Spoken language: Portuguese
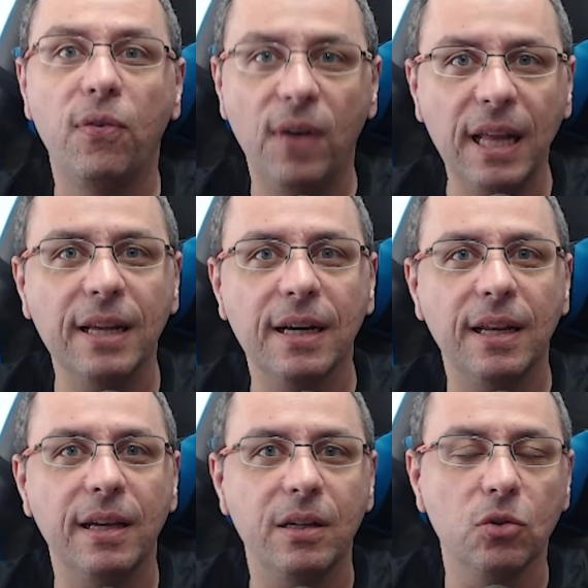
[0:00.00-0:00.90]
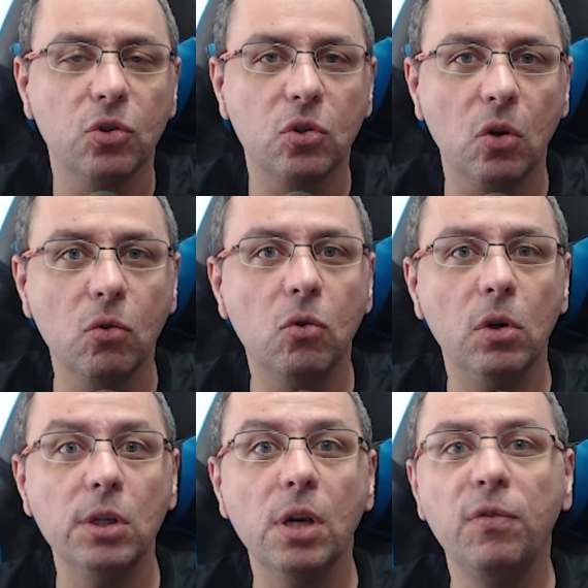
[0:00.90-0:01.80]
Fala galera, eu sou o
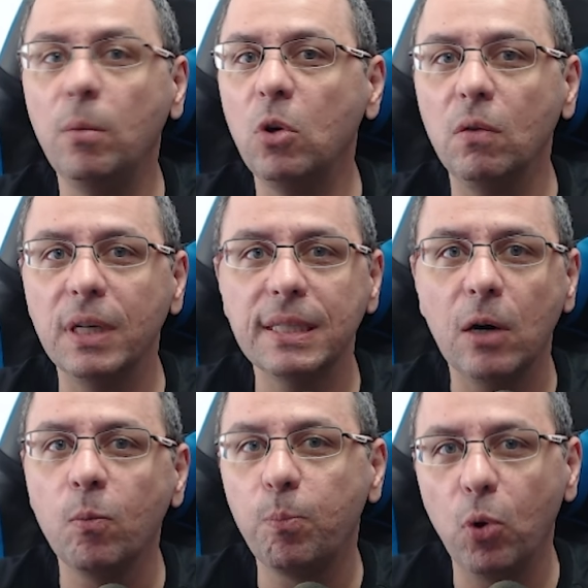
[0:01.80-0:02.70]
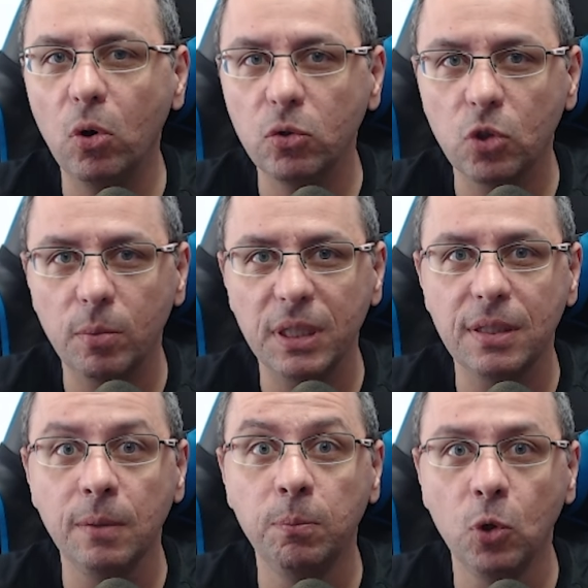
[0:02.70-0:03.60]
Koja e vamos conversar um pouco sobre
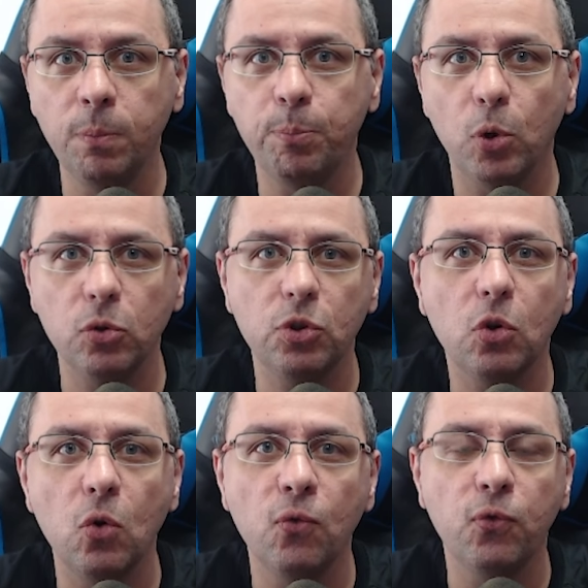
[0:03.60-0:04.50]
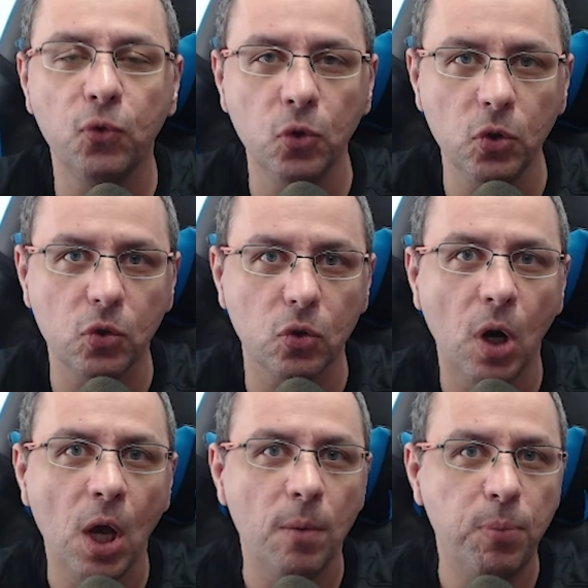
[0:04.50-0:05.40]
esse Blue Post confuso.
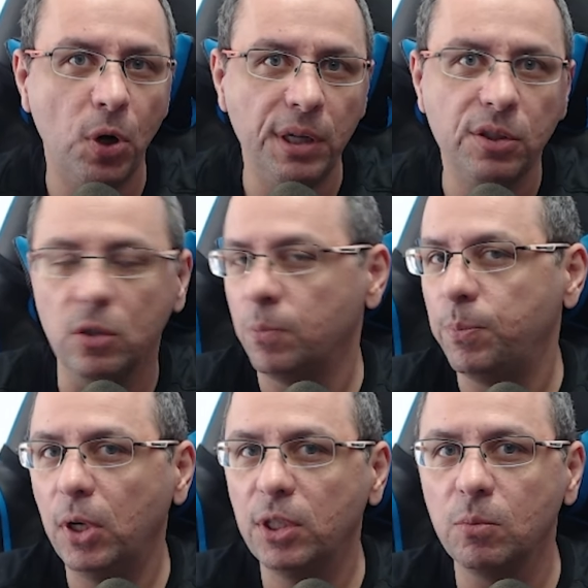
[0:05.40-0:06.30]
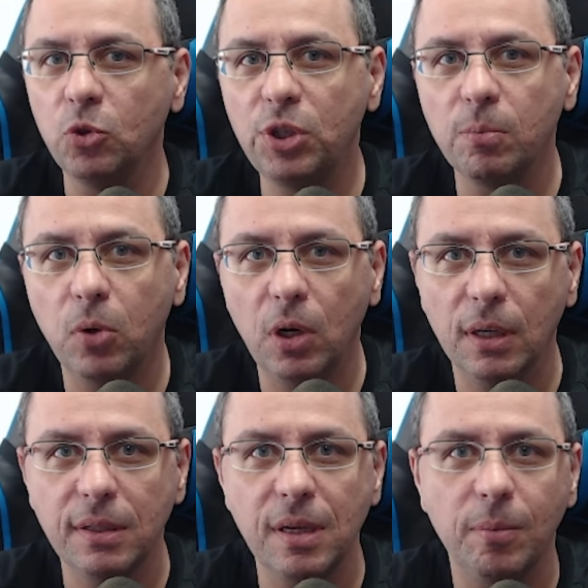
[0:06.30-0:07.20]
Pode, não pode,
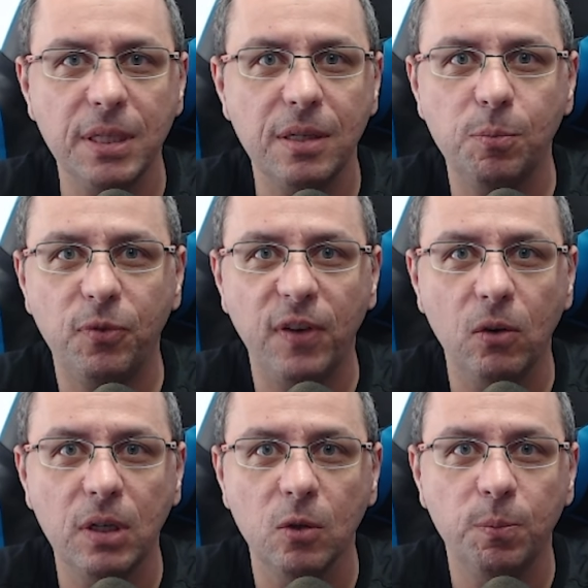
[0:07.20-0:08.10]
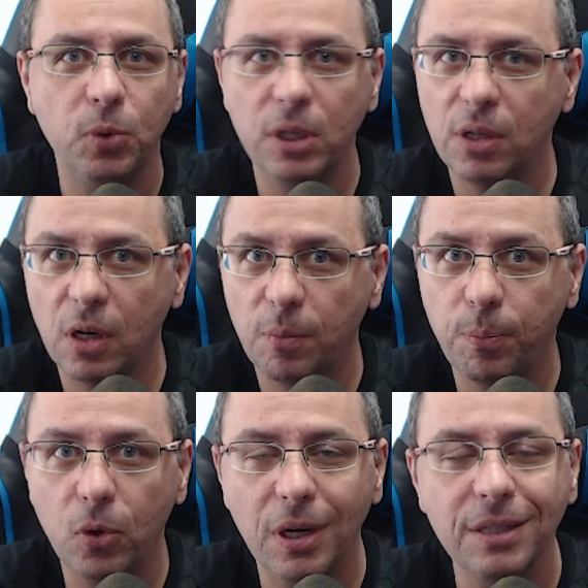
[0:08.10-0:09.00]
multiboxing, a Blizzard falou que não pode, agora
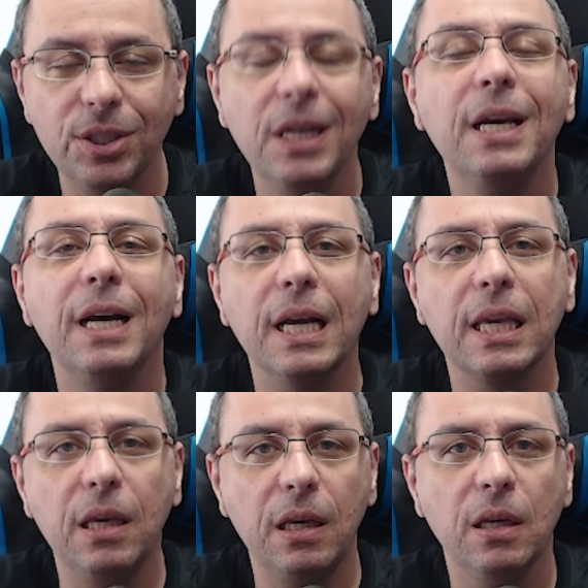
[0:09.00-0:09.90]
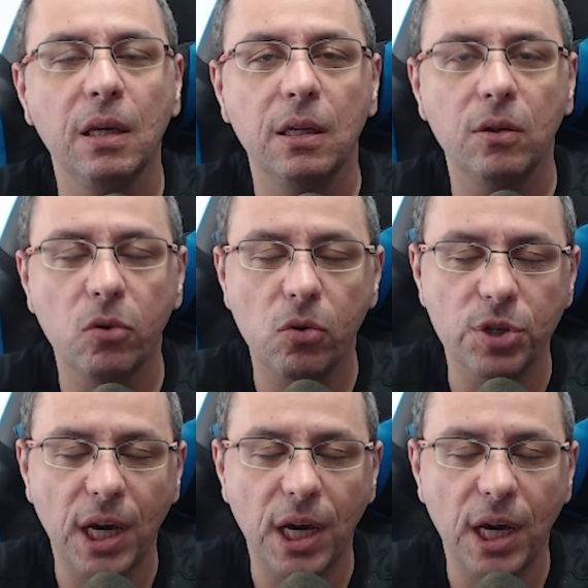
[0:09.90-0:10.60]
pode, aqui no Koja